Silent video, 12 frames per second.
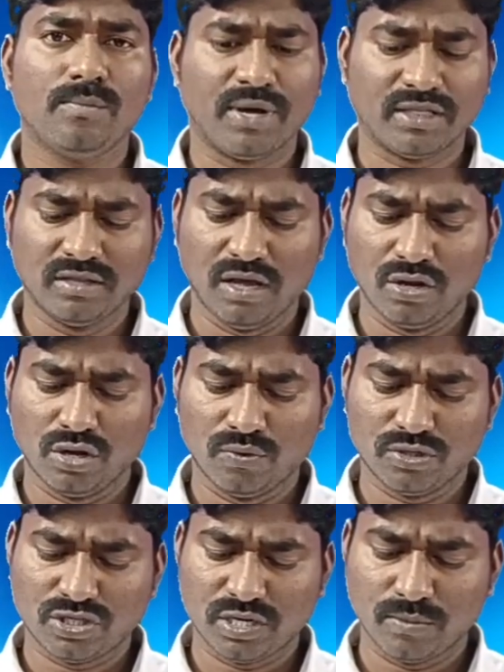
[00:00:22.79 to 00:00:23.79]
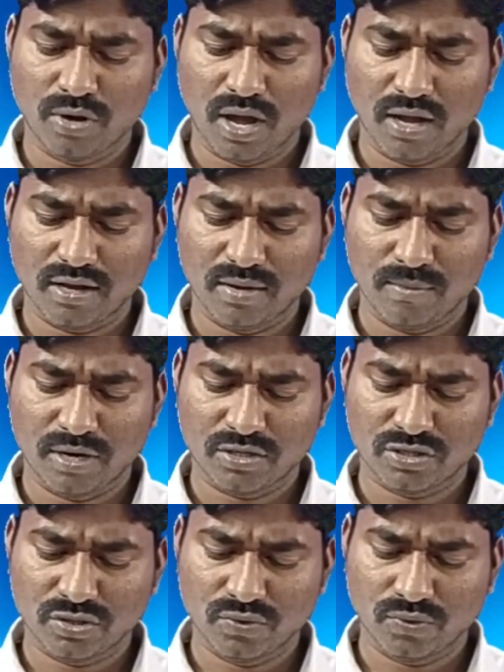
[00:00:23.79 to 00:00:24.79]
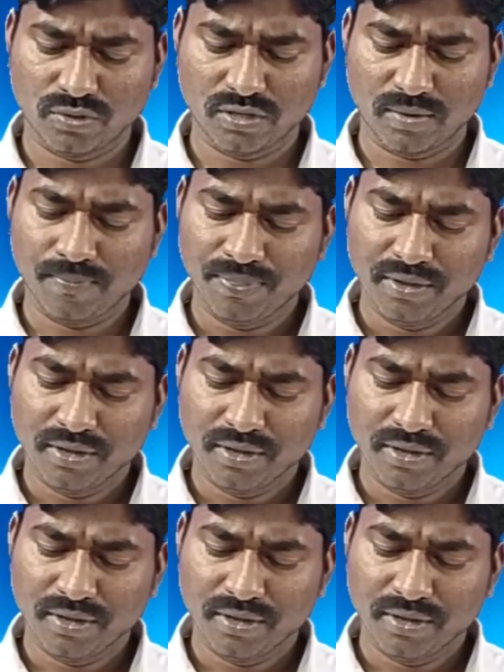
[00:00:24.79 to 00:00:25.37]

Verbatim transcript: పద్నాలుగో వచనము ఆఖరి మాట చదువుకుందాం